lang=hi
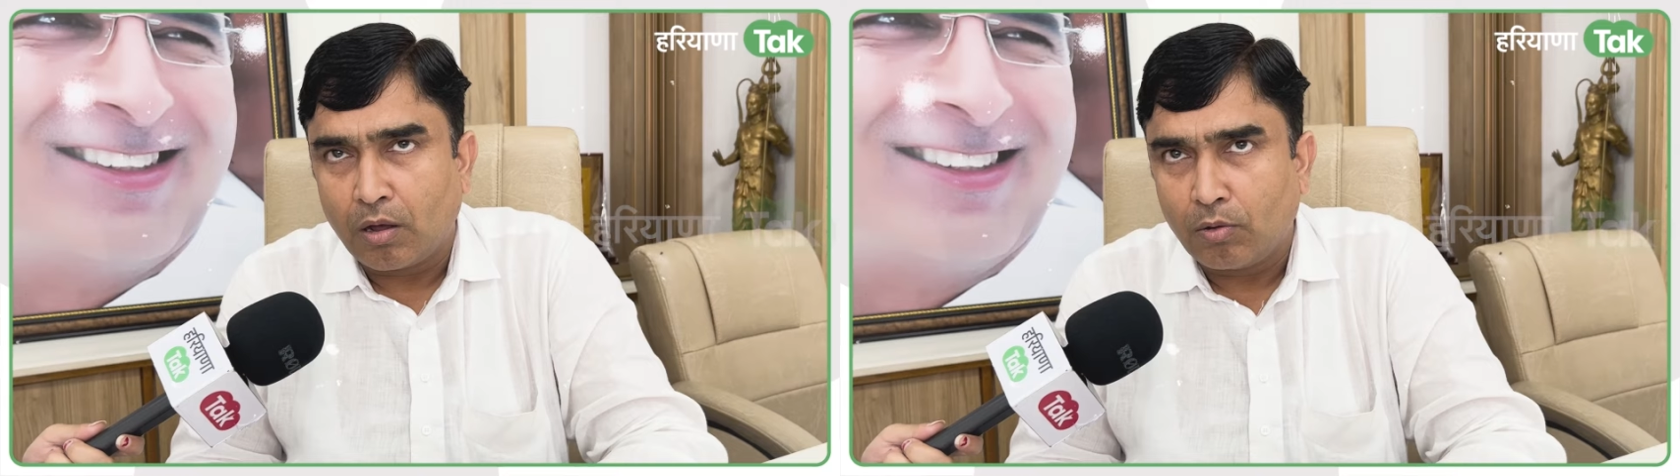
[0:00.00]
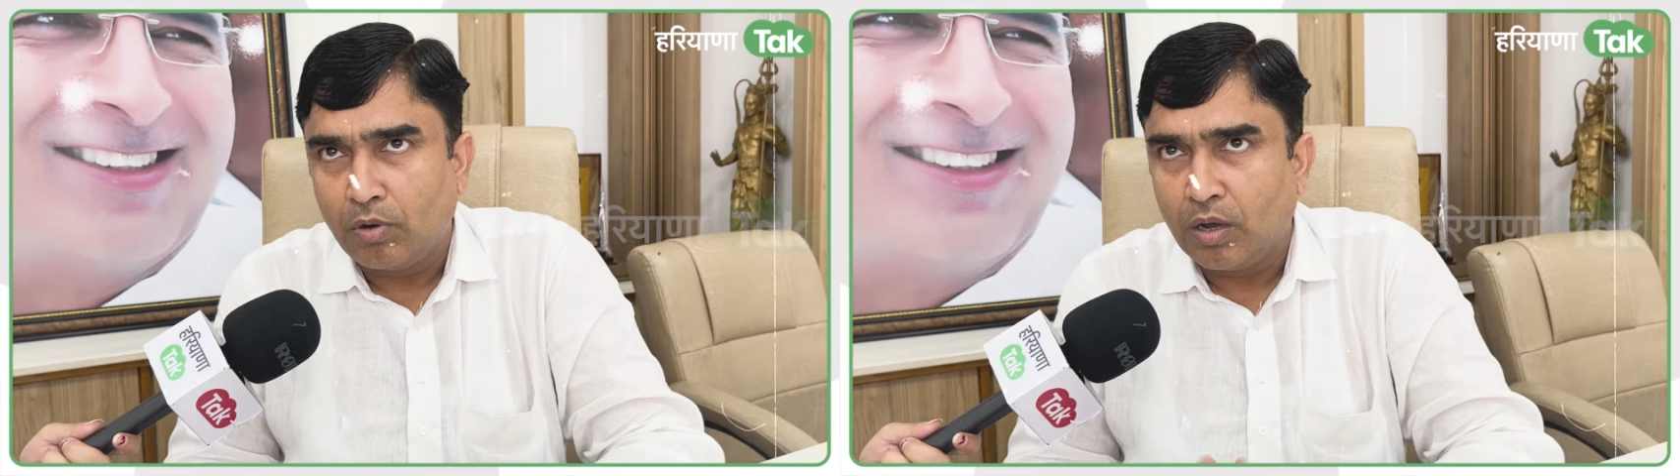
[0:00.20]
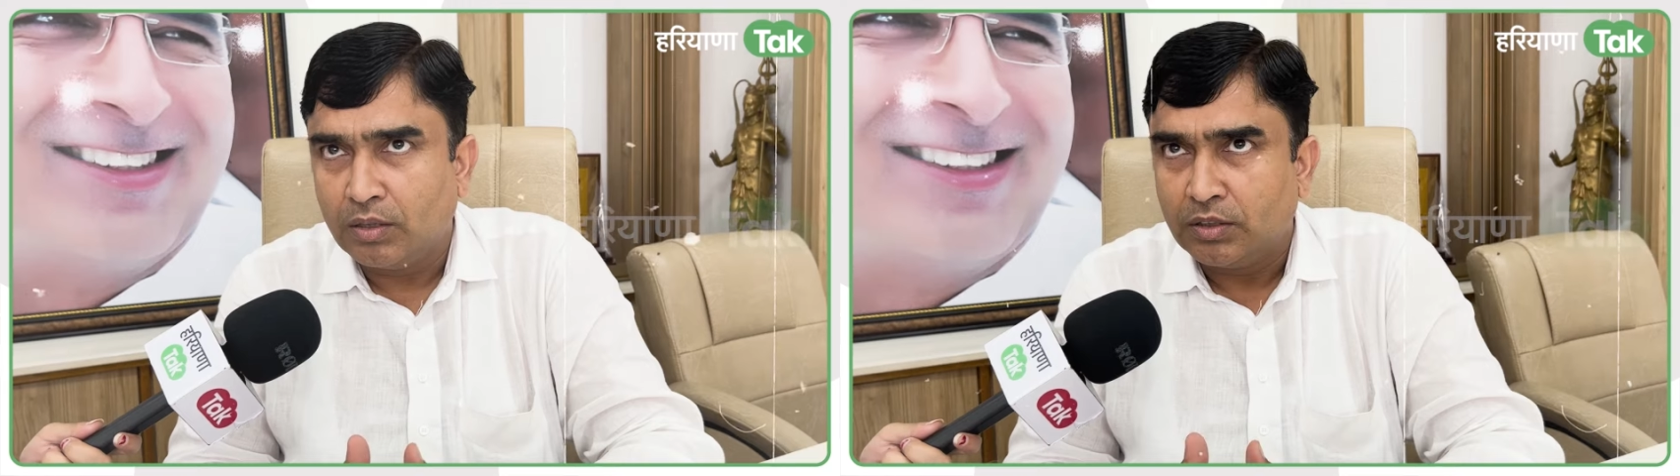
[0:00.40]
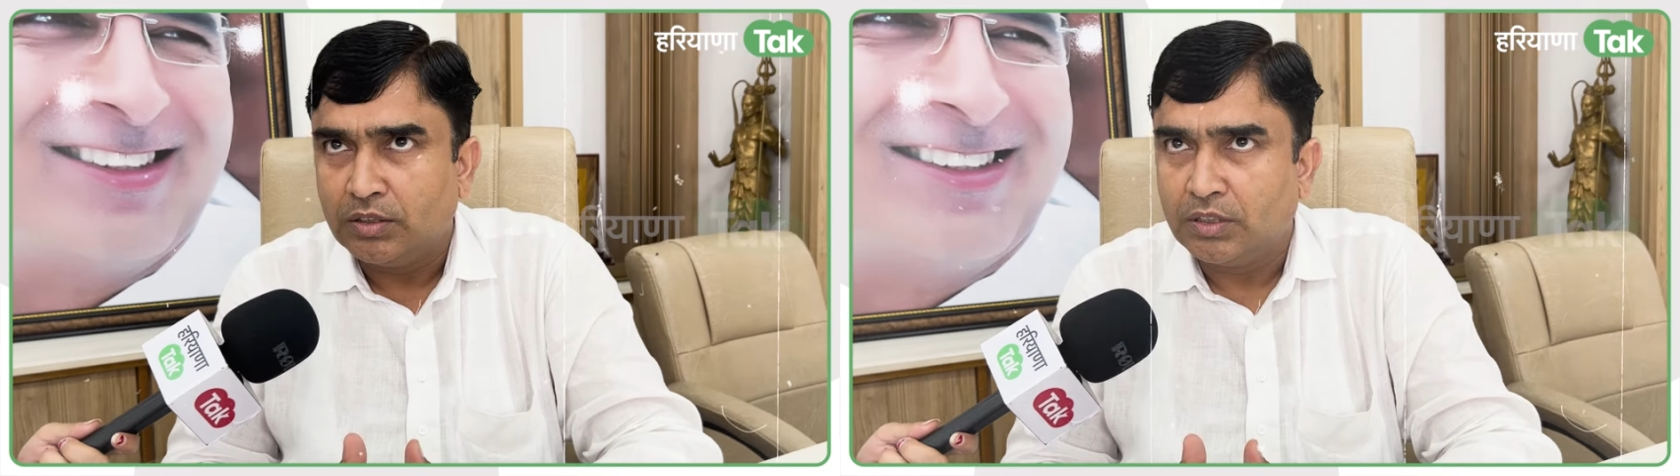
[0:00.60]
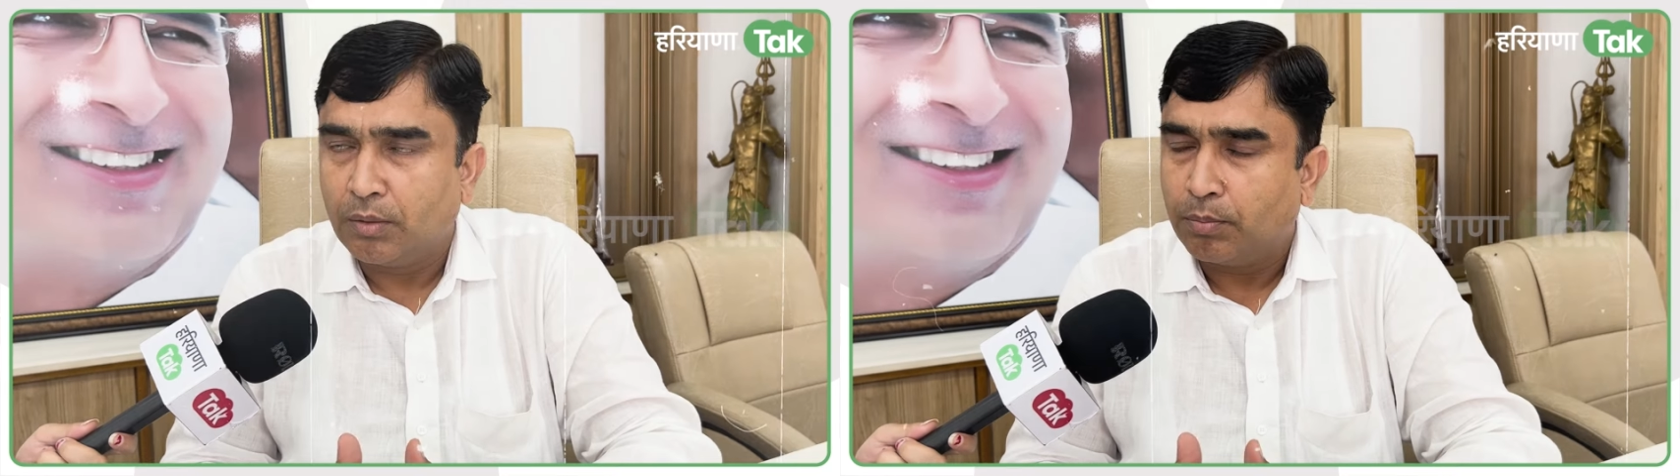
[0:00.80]
राहुल गांधी
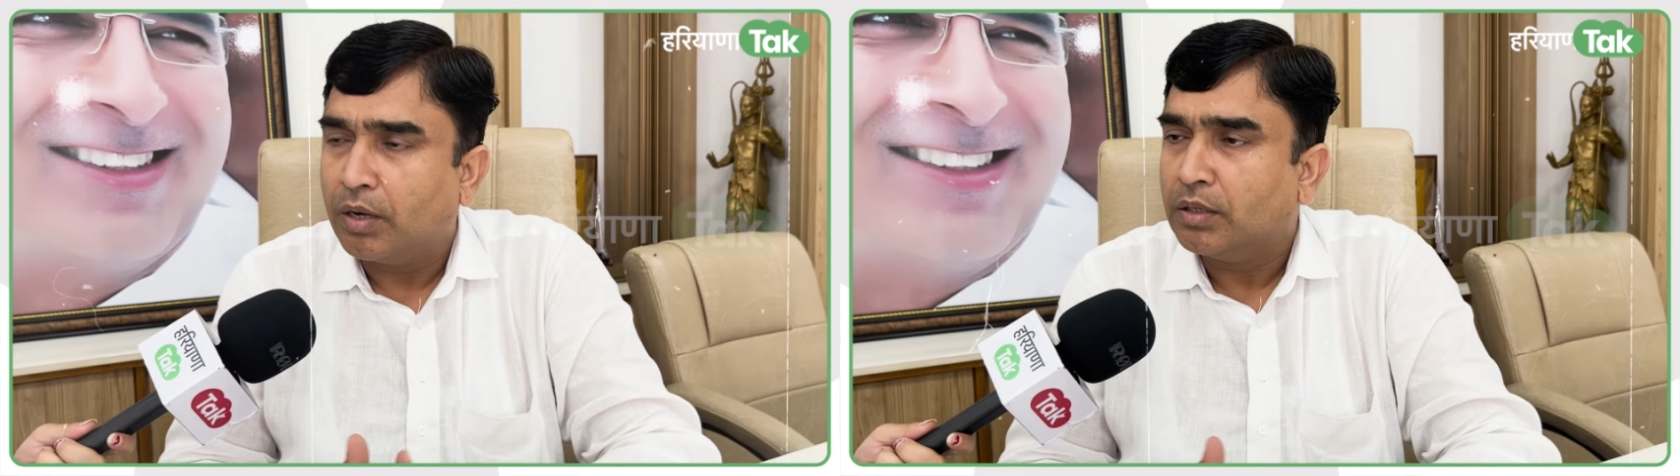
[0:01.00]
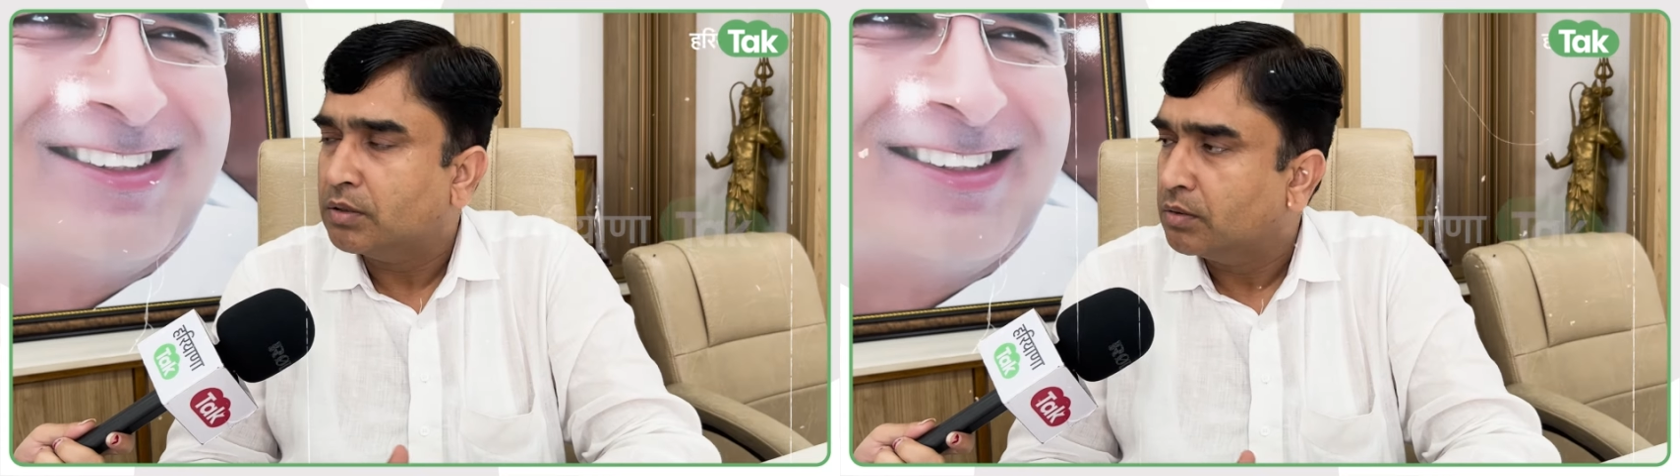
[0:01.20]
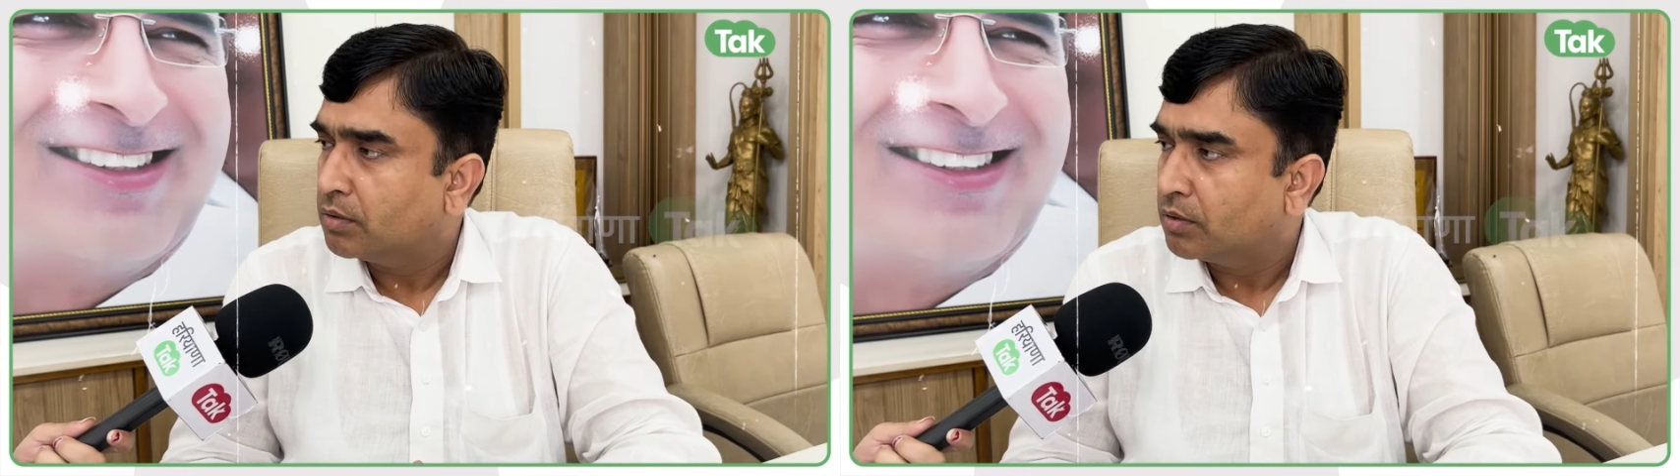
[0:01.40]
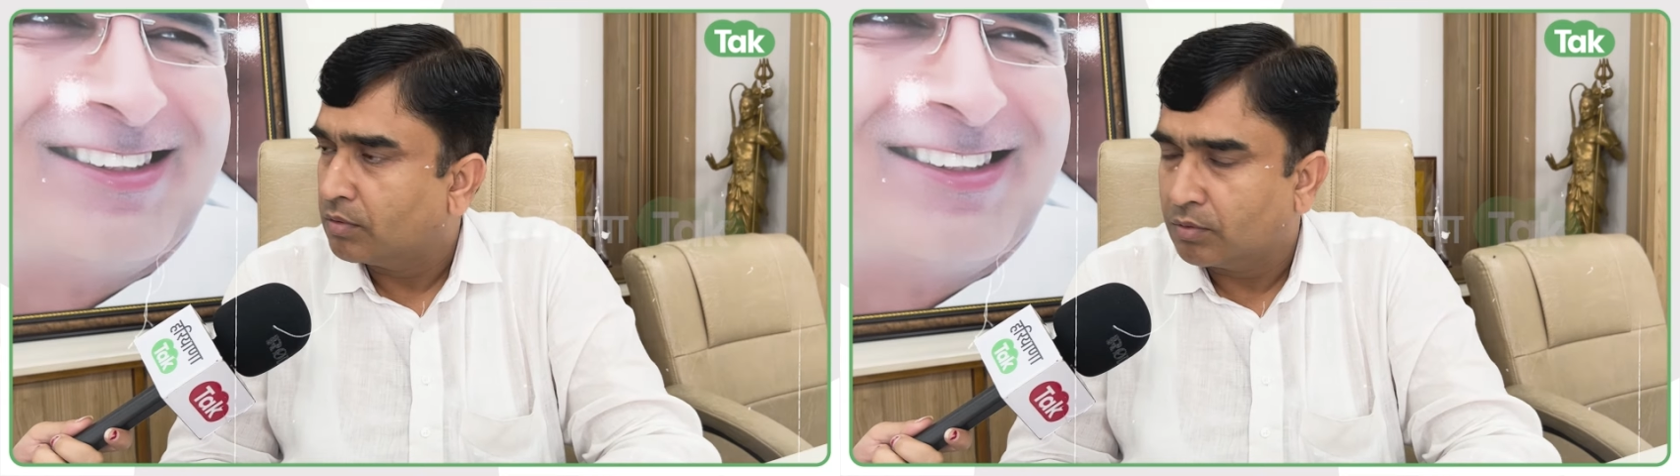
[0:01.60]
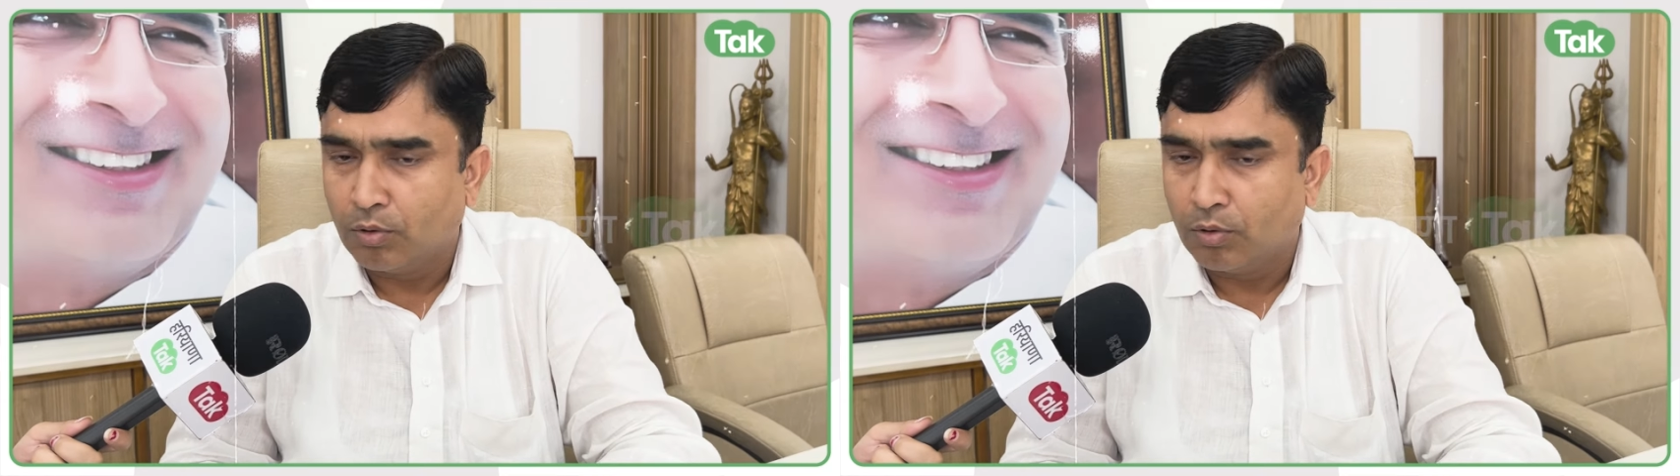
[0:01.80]
जी के पास हम्म।